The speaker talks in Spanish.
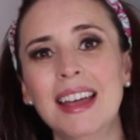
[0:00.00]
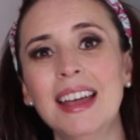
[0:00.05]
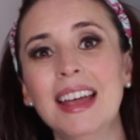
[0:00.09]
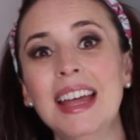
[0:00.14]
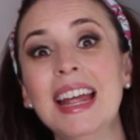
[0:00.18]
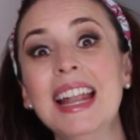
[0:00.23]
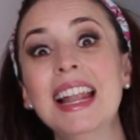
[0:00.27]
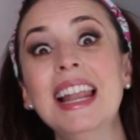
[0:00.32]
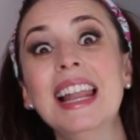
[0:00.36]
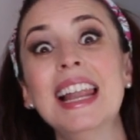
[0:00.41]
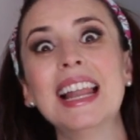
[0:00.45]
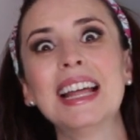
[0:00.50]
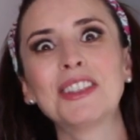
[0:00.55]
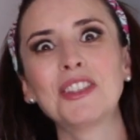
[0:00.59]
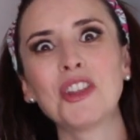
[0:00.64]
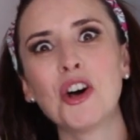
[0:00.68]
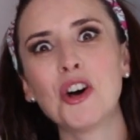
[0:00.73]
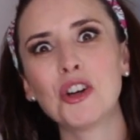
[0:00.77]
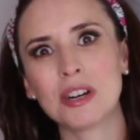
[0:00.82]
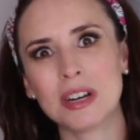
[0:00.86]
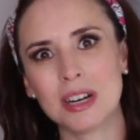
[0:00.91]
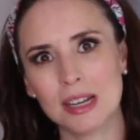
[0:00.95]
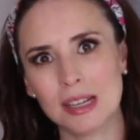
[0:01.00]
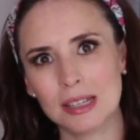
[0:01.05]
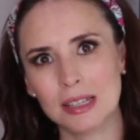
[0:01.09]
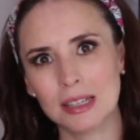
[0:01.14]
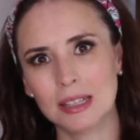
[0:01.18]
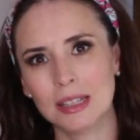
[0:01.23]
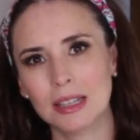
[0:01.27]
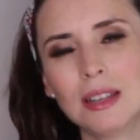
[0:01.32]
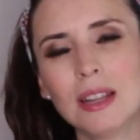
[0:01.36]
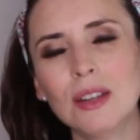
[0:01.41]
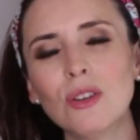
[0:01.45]
en la torre.
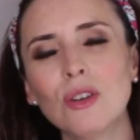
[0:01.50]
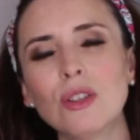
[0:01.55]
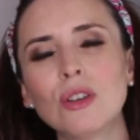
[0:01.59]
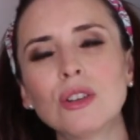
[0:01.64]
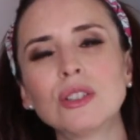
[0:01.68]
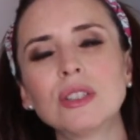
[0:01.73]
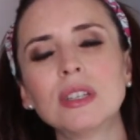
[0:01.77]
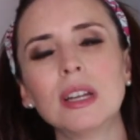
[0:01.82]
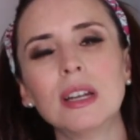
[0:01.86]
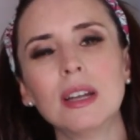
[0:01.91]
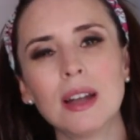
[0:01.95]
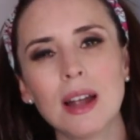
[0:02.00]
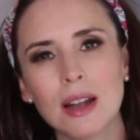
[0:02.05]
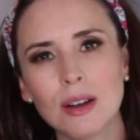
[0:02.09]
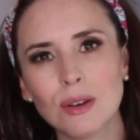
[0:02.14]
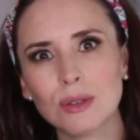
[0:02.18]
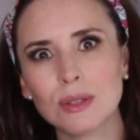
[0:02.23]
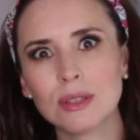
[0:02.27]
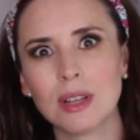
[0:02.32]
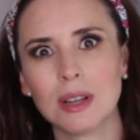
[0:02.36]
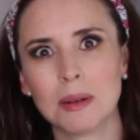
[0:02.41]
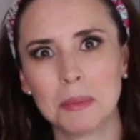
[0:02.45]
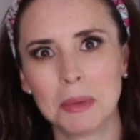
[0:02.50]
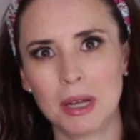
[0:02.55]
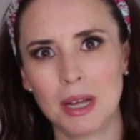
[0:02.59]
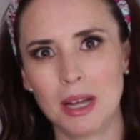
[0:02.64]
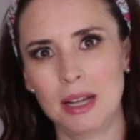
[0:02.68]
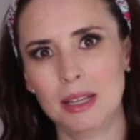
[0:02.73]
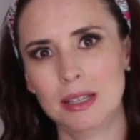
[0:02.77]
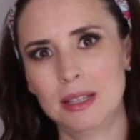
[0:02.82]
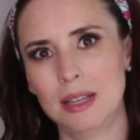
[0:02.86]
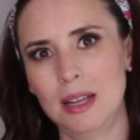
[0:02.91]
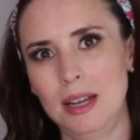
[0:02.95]
Tengo dos enanos en mi
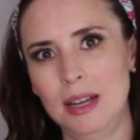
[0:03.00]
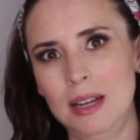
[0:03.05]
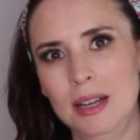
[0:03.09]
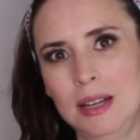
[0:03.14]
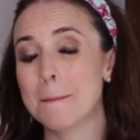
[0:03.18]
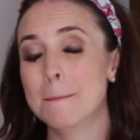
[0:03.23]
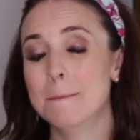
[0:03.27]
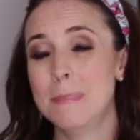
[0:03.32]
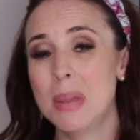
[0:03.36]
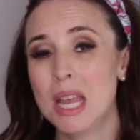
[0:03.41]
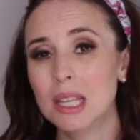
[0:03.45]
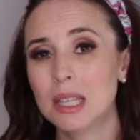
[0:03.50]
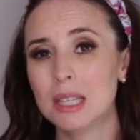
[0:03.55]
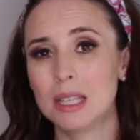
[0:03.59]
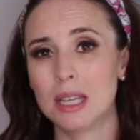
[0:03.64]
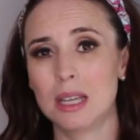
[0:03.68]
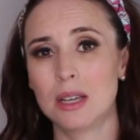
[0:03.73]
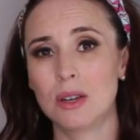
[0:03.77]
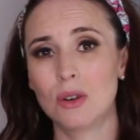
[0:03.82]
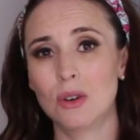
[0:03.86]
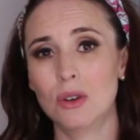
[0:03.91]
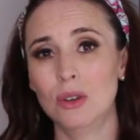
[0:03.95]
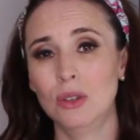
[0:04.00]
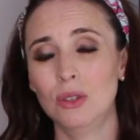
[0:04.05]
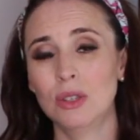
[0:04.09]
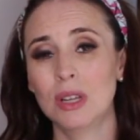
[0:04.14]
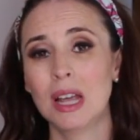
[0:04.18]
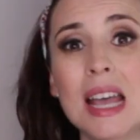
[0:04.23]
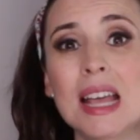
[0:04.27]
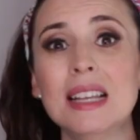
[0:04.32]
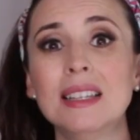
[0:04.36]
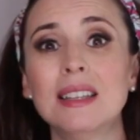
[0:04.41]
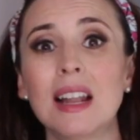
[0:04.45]
casa, mis hijos,
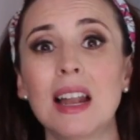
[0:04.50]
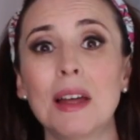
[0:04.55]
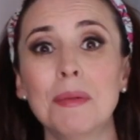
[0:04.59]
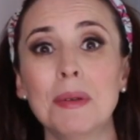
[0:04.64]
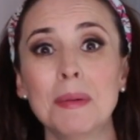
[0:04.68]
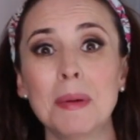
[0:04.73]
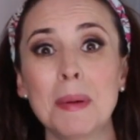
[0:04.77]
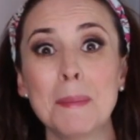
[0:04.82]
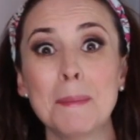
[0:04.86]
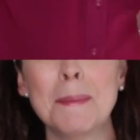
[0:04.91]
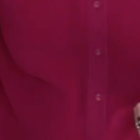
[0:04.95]
y se la viven